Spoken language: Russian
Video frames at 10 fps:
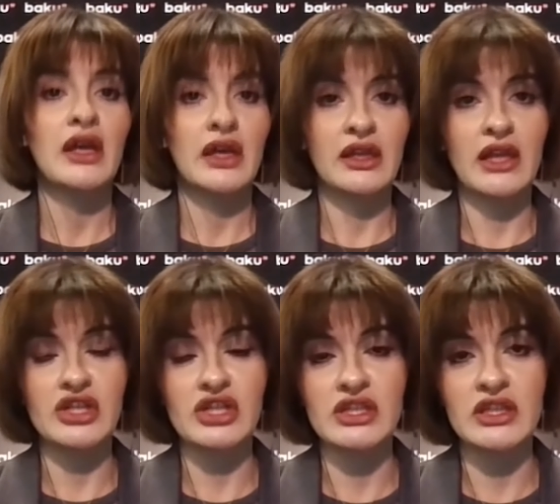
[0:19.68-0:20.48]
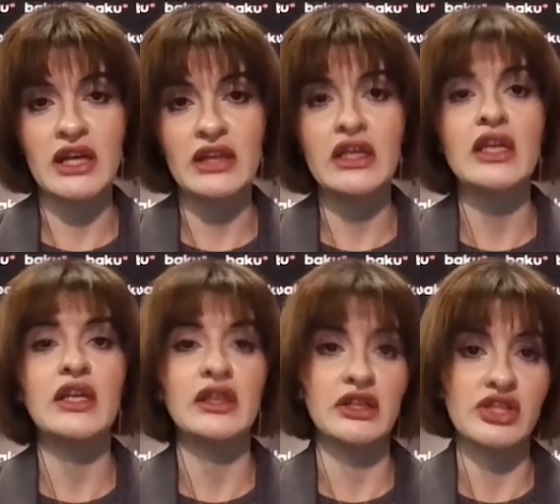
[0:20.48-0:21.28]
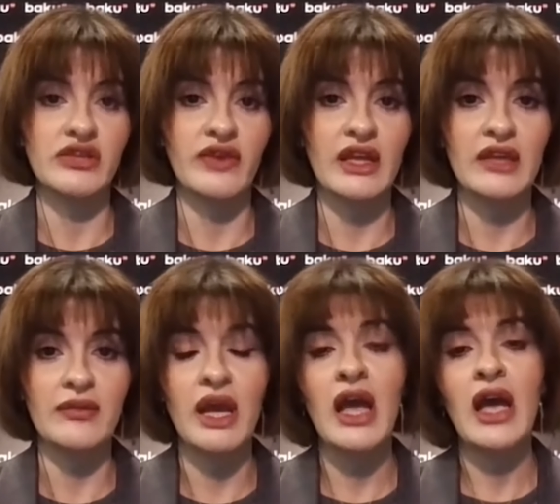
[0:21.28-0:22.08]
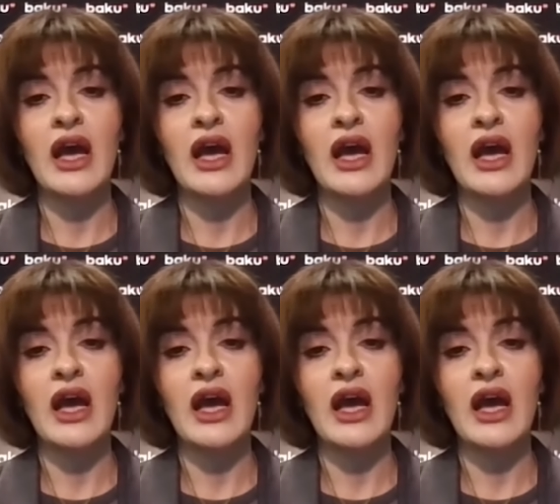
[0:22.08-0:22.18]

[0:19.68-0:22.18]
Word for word: э, нашей страны и Нахчеваном